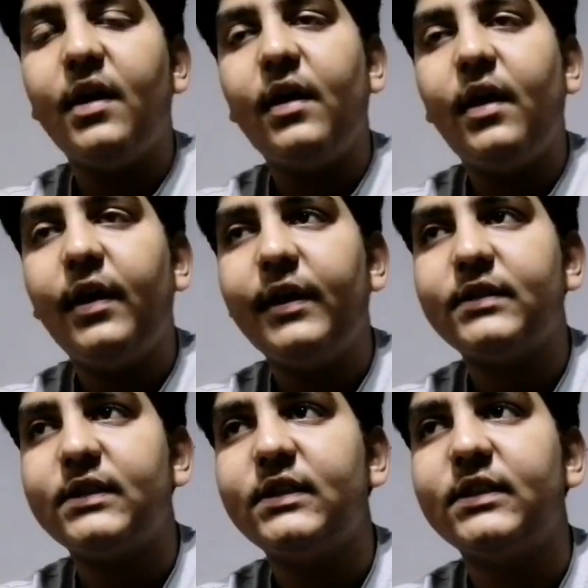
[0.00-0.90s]
हर
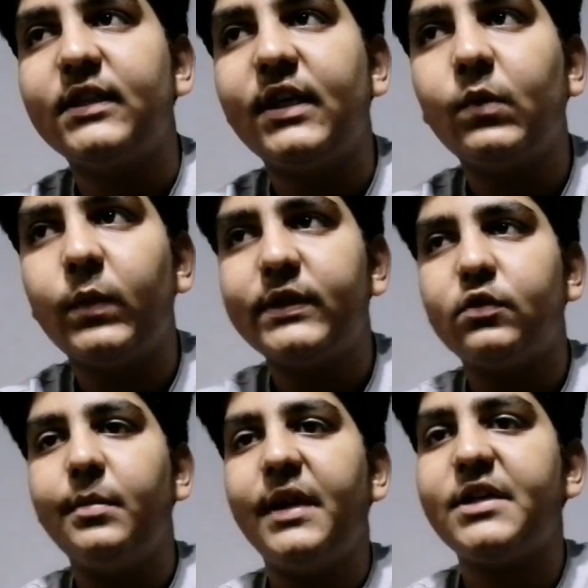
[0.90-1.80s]
आर्टिस्ट की सिंगिंग वॉइस
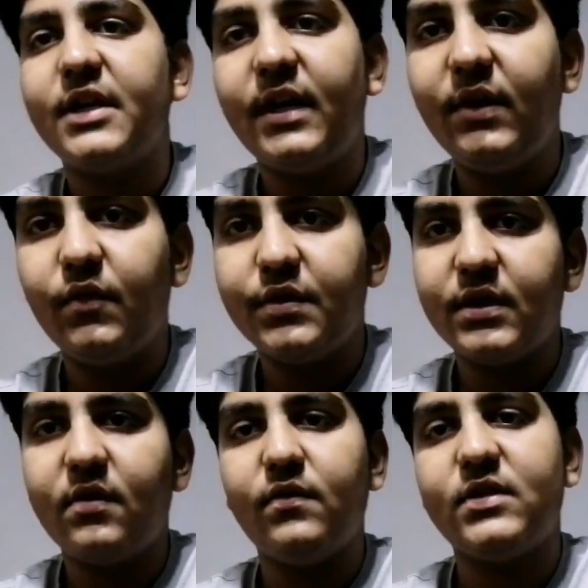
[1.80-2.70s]
को मैच करने की कोशिश
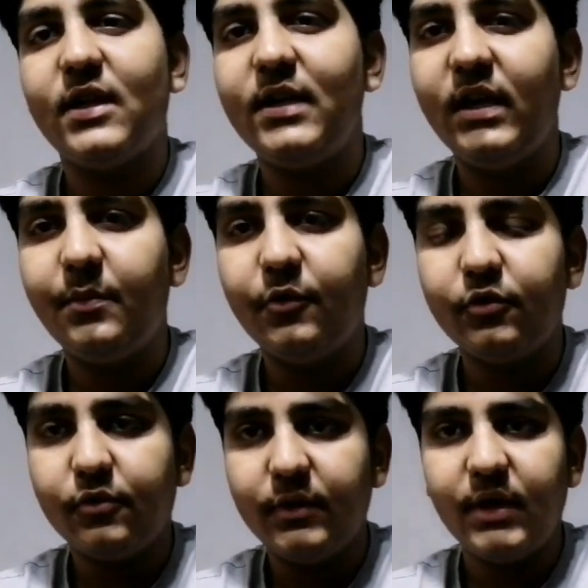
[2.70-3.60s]
कर रहा हूँ चार्ली
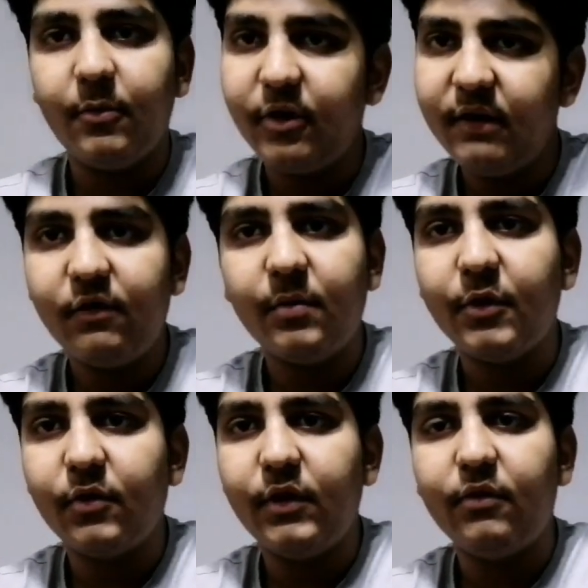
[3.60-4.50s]
पुथ हो या बॉलीवुड में
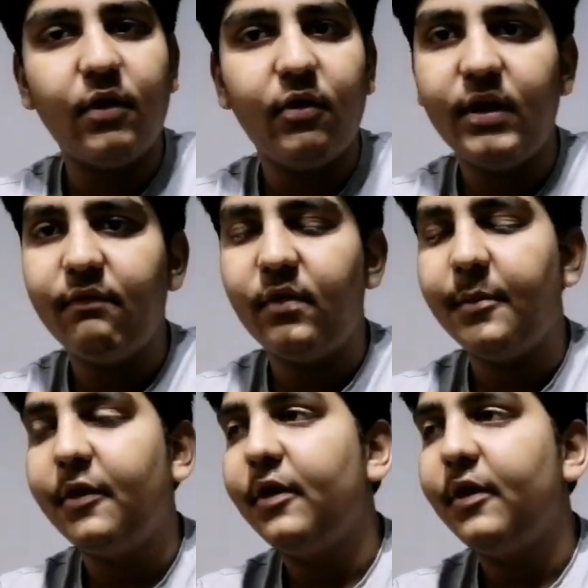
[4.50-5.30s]
कोई हो या हॉलीवुड में